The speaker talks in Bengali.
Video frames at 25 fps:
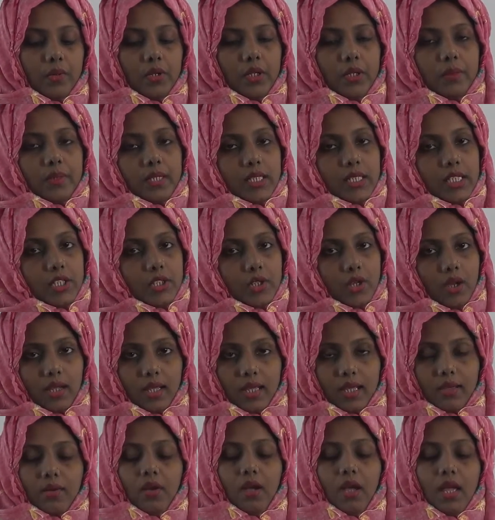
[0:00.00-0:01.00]
পরিবেশের
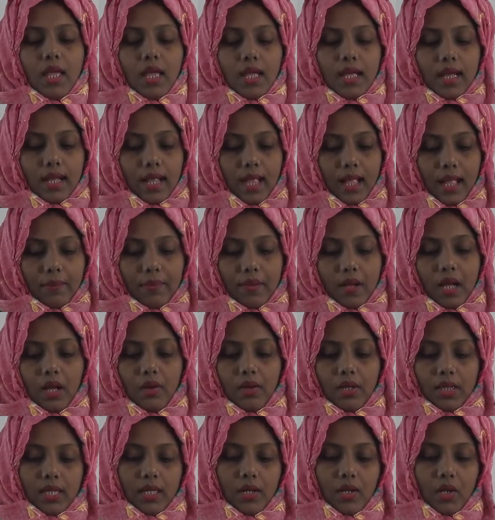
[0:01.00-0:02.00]
সঙ্গেও খাপ
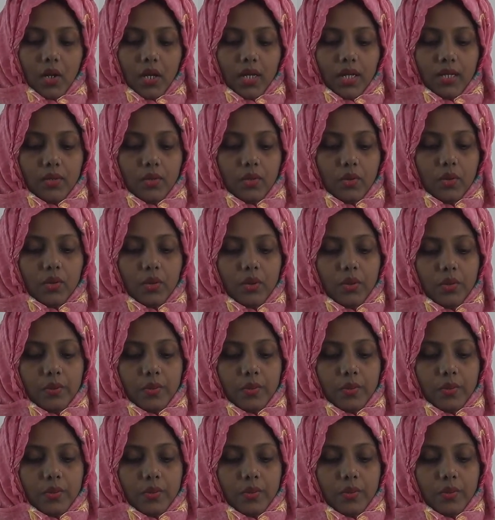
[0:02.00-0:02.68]
খাওয়াতে হয় নতুন